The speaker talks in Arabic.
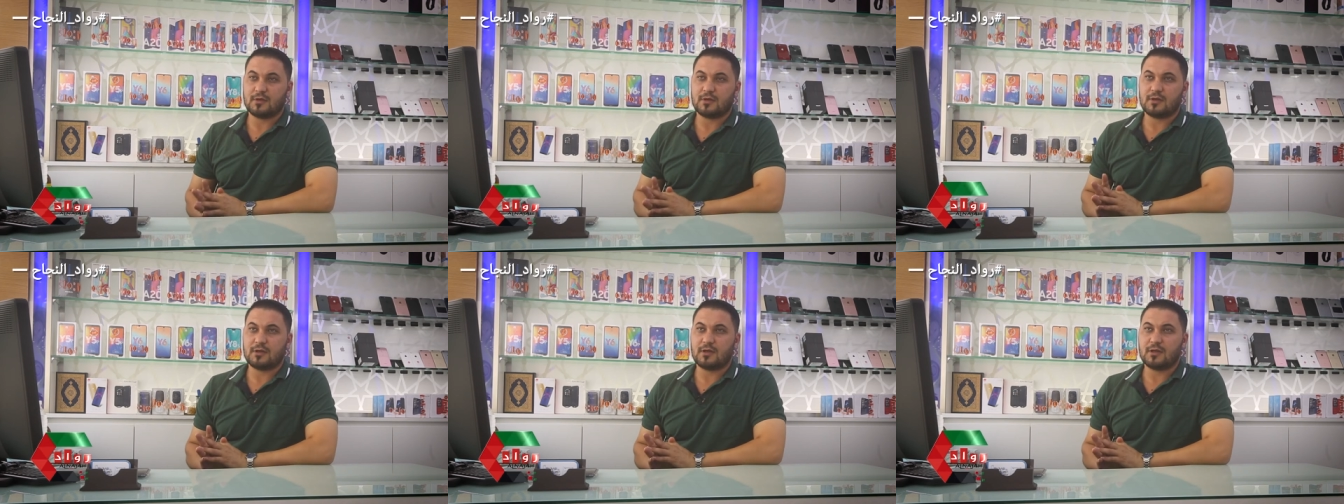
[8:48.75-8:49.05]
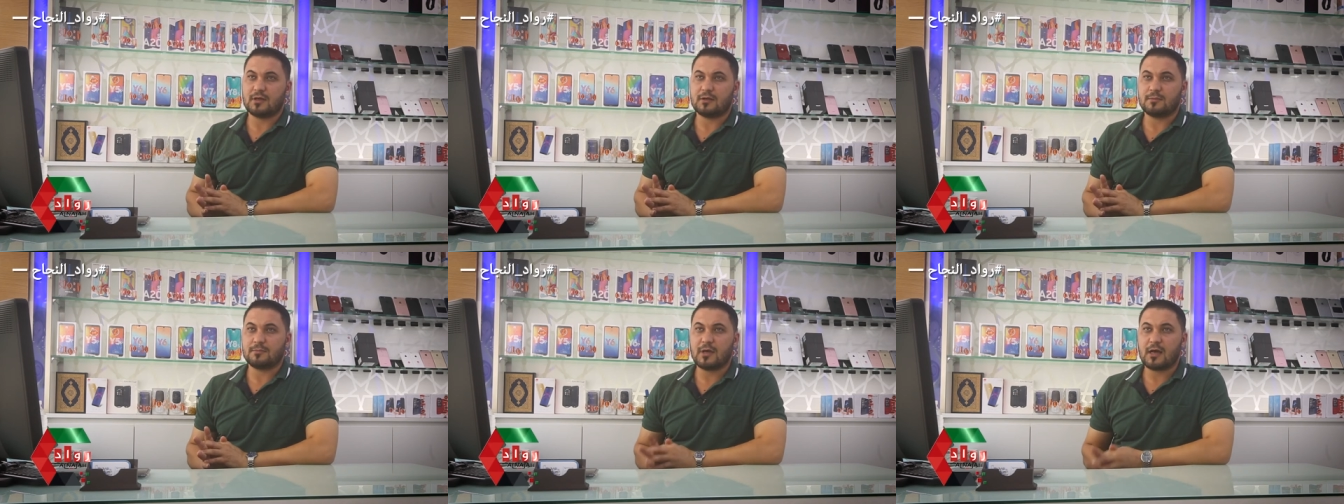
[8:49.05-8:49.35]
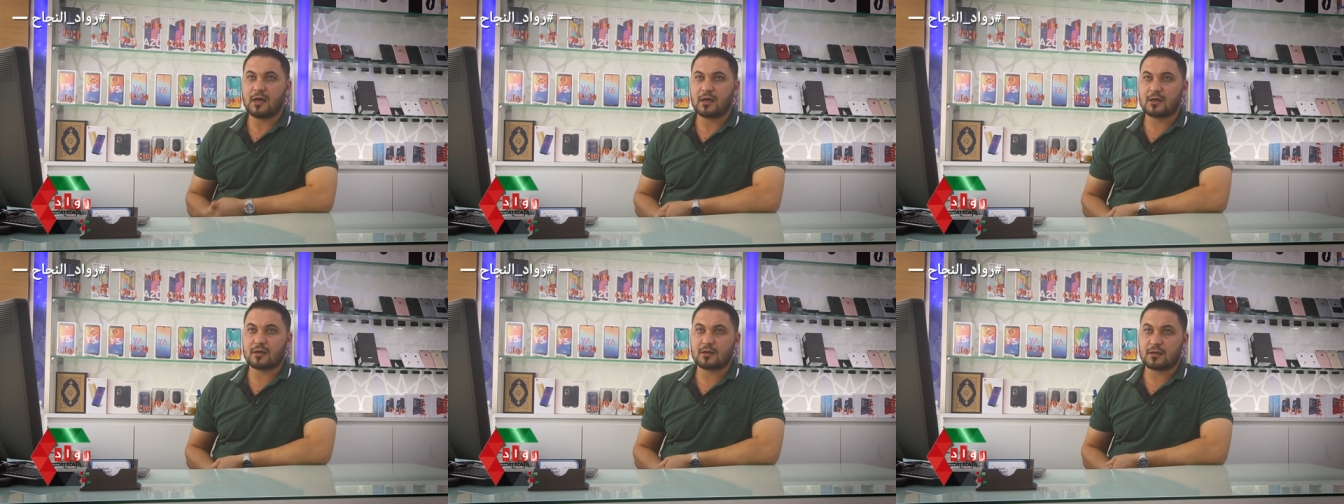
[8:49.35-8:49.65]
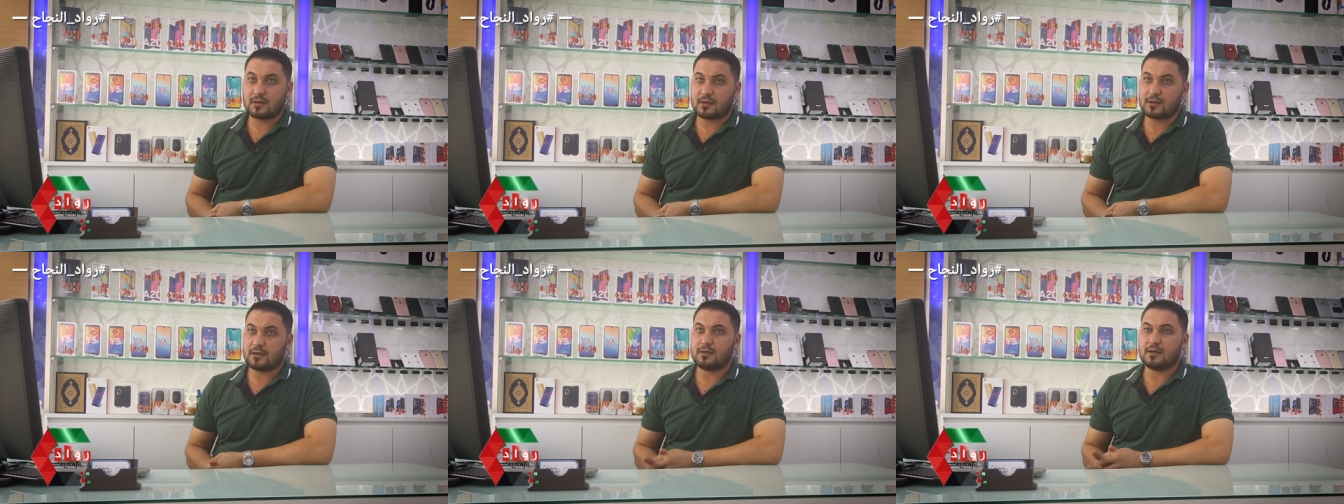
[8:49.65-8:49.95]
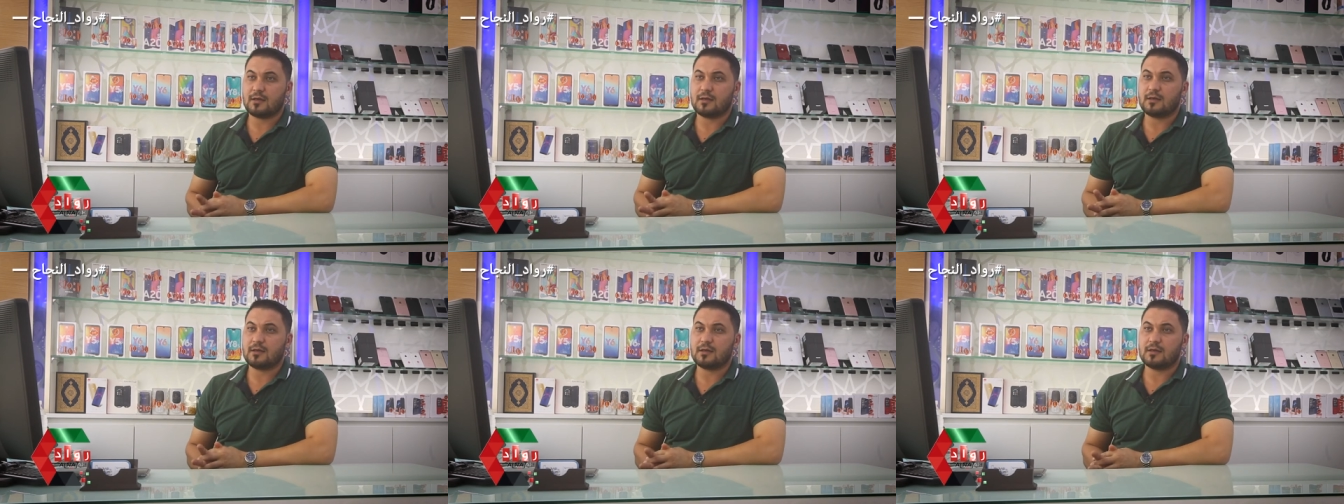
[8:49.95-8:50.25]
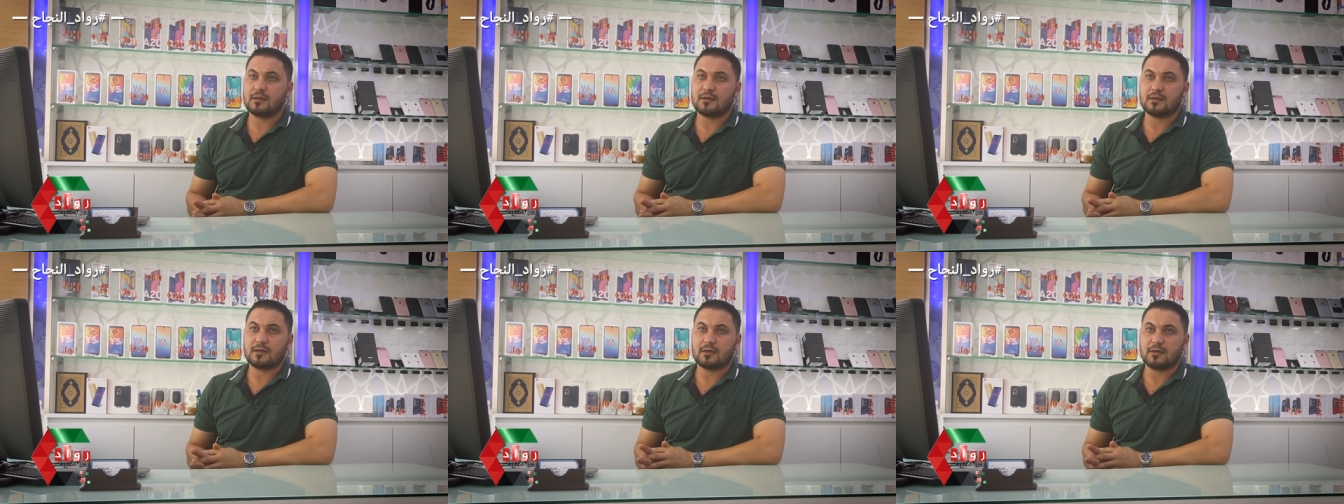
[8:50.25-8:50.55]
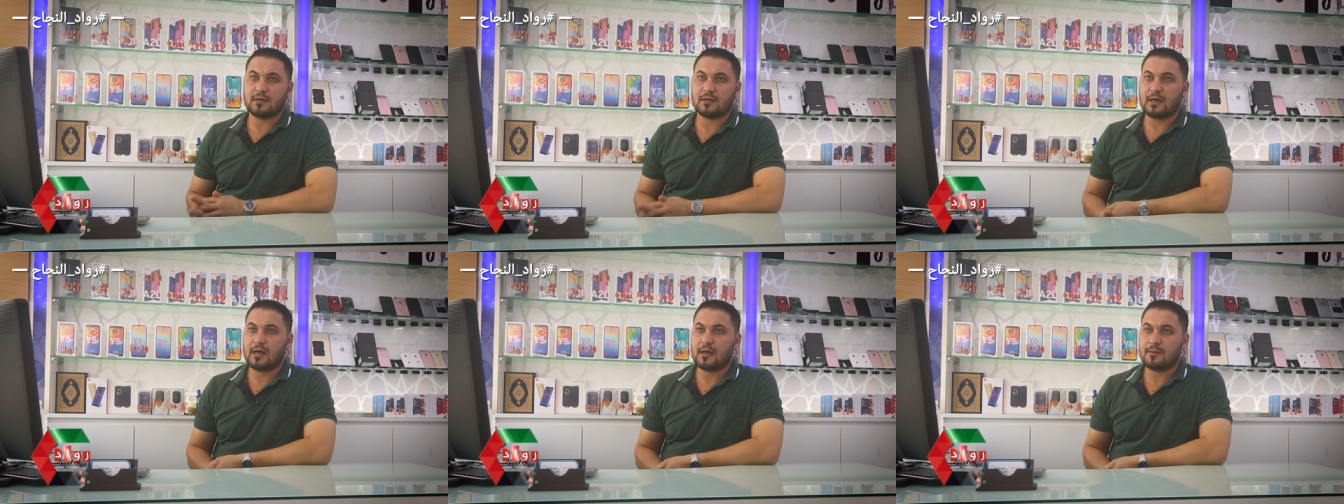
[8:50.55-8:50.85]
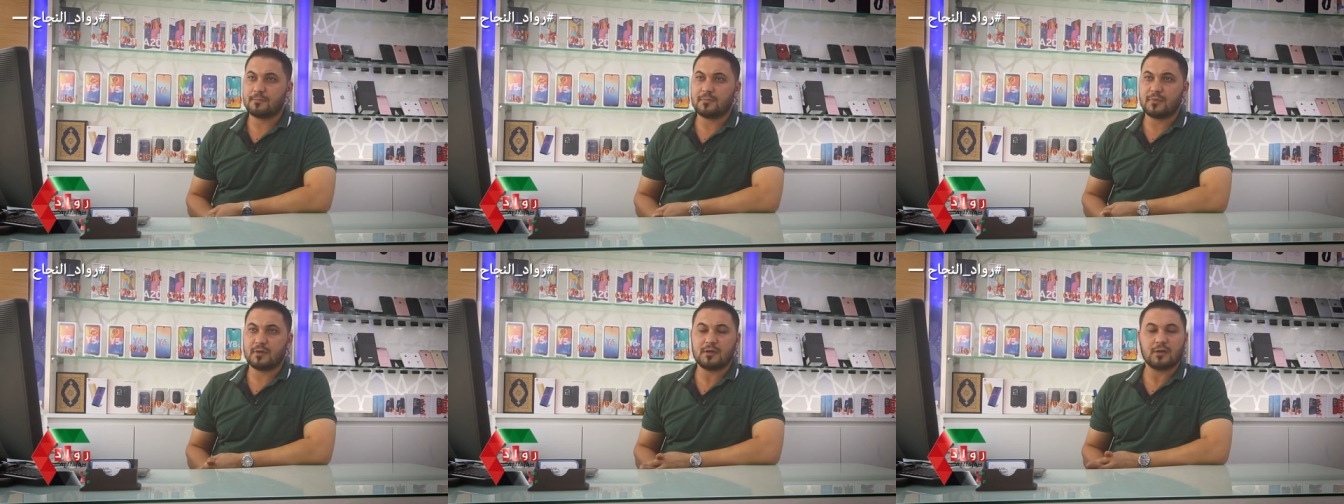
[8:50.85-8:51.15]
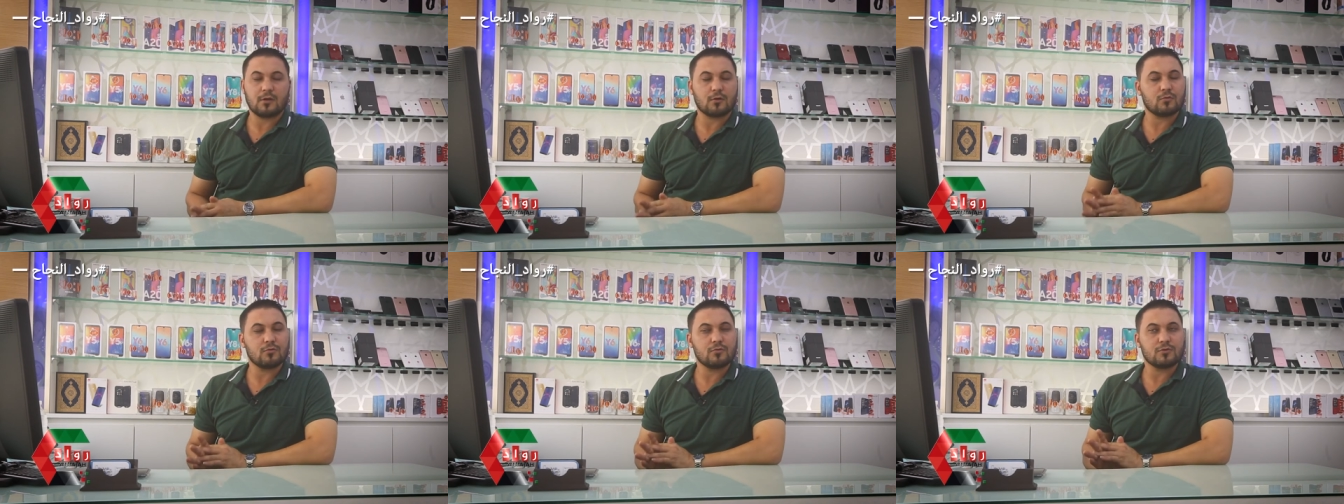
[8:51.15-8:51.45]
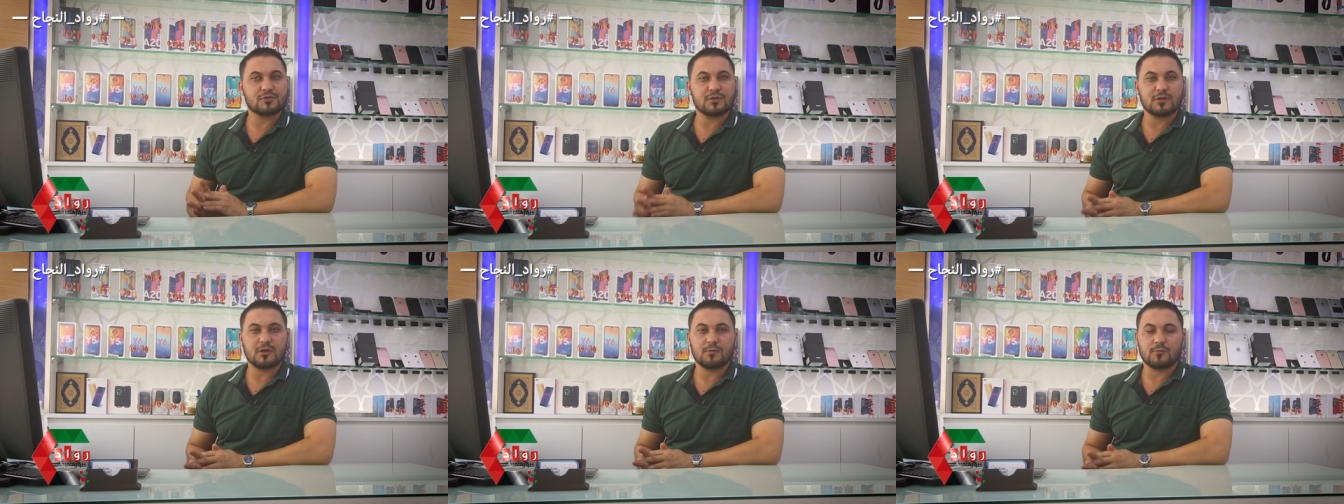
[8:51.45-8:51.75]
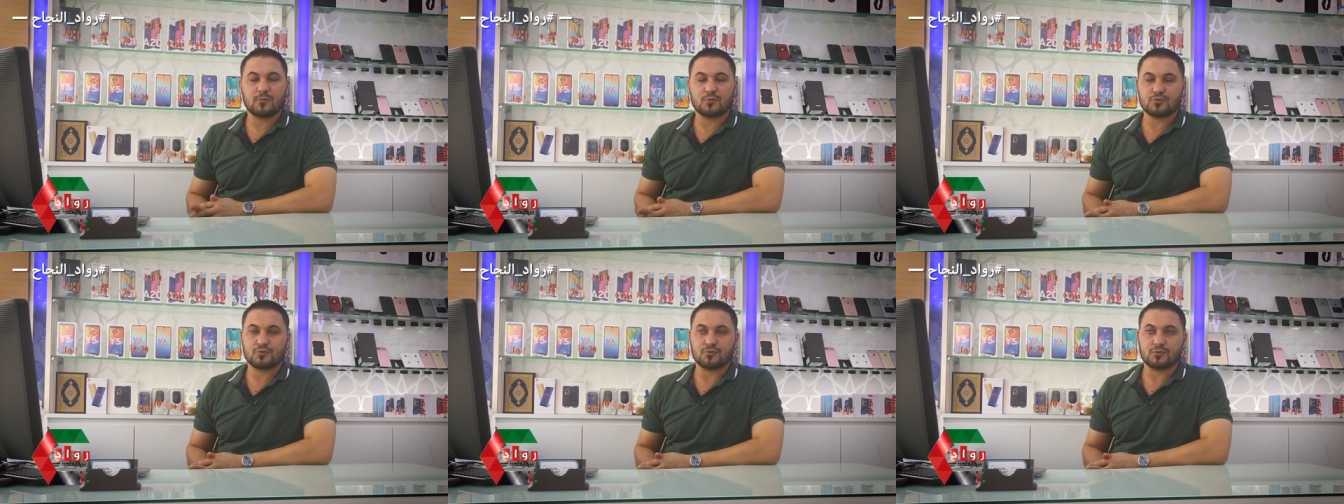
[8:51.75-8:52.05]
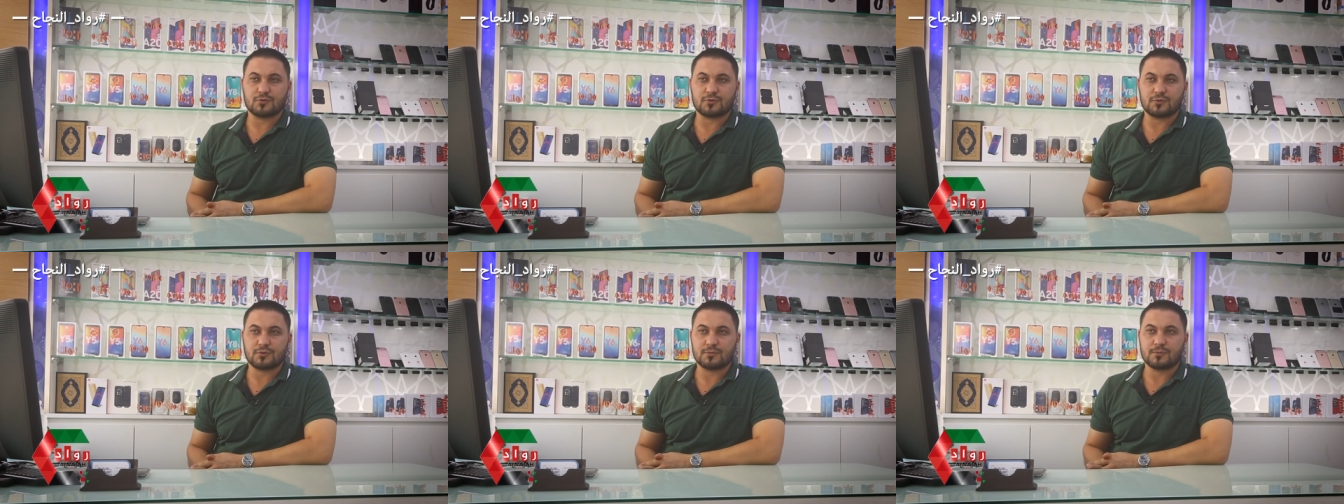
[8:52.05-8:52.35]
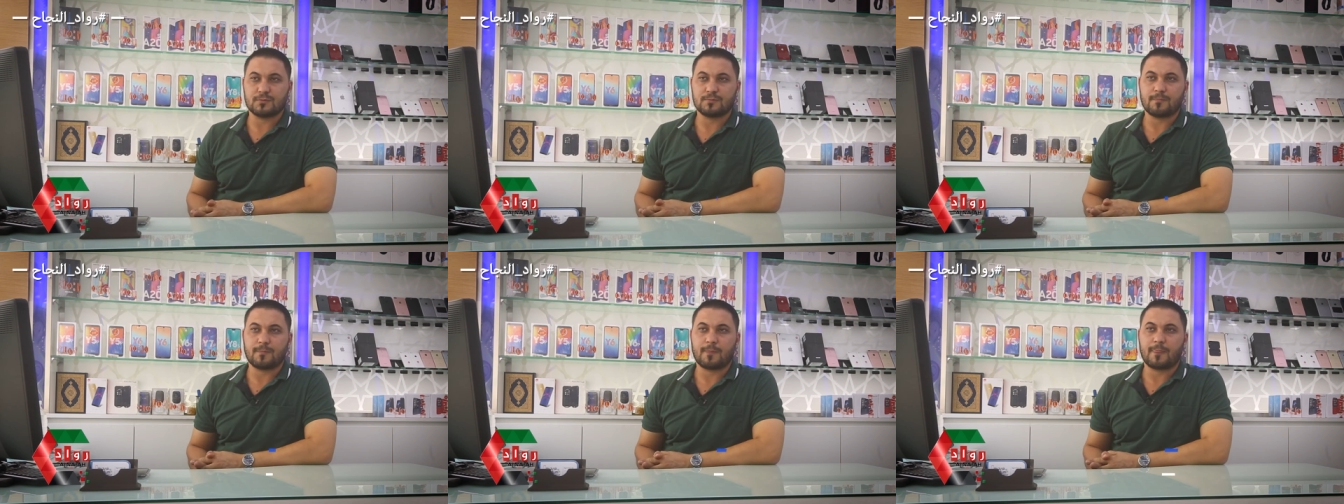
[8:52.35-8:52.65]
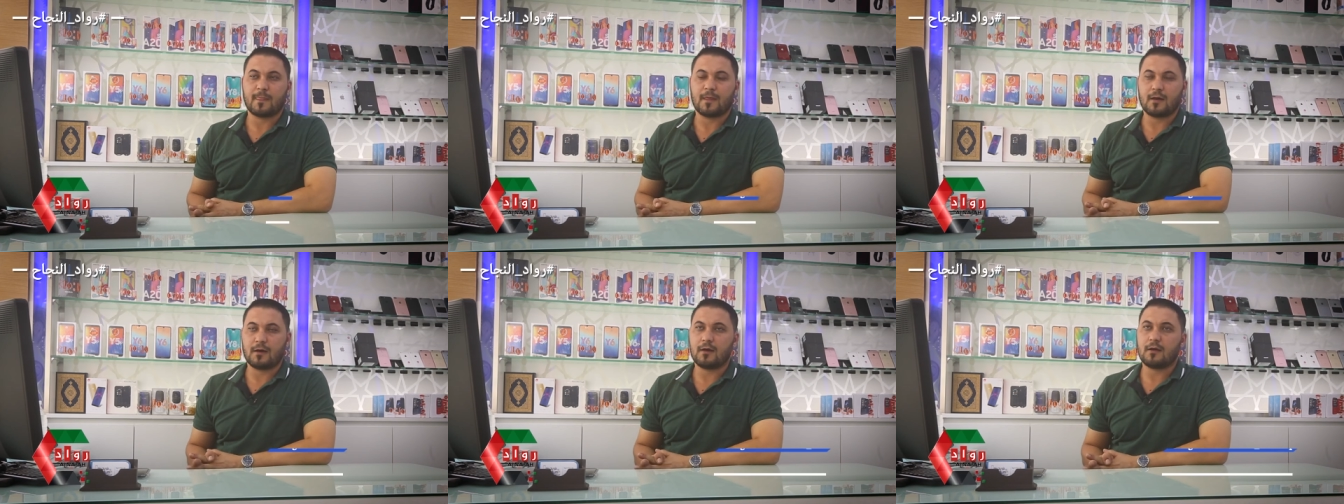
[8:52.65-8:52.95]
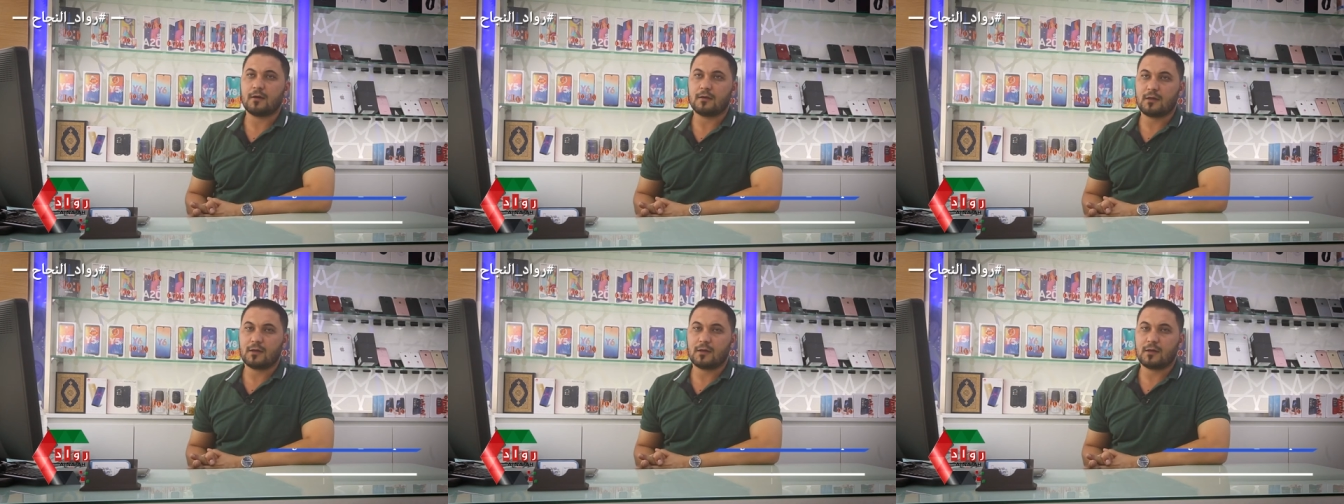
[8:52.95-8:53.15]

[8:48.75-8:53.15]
للماك للابل لكل شيء موجود كل شيء عندك يعني آه,